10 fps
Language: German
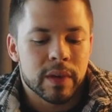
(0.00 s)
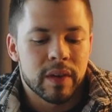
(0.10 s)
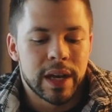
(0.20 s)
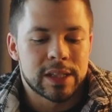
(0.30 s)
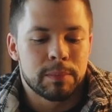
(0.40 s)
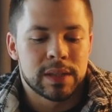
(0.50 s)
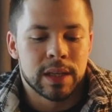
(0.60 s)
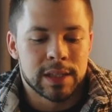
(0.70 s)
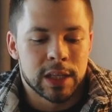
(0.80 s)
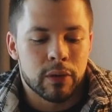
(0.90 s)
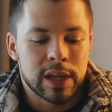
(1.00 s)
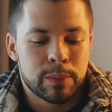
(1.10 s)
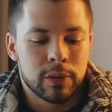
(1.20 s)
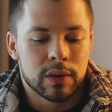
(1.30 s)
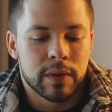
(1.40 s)
Wenn jetzt ein bisschen Instant Rice
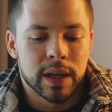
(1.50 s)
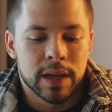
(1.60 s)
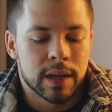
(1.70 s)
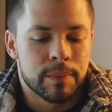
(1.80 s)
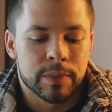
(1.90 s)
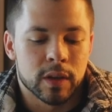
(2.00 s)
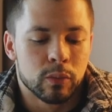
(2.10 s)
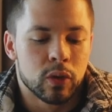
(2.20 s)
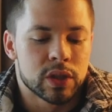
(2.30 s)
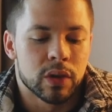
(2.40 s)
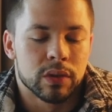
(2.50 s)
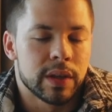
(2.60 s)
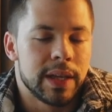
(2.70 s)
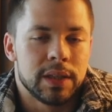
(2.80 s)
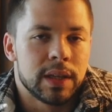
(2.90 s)
Pudding wäre, Gemüse
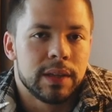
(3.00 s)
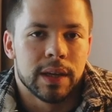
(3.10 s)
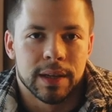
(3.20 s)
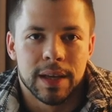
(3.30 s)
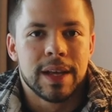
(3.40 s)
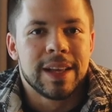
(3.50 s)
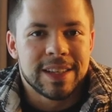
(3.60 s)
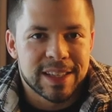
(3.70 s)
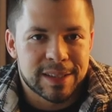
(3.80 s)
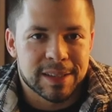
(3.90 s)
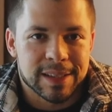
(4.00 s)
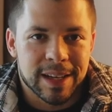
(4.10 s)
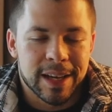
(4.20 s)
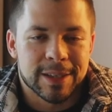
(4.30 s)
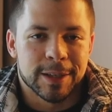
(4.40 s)
und Hähnchen, dann ist es das
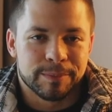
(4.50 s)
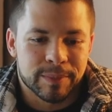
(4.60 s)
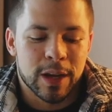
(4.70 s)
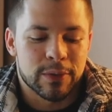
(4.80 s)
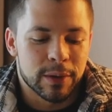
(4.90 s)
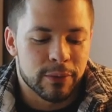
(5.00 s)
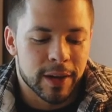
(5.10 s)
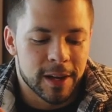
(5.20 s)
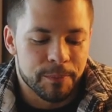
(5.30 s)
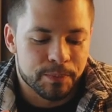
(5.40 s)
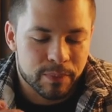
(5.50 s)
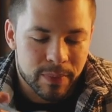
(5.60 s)
gleiche. Auf jeden Fall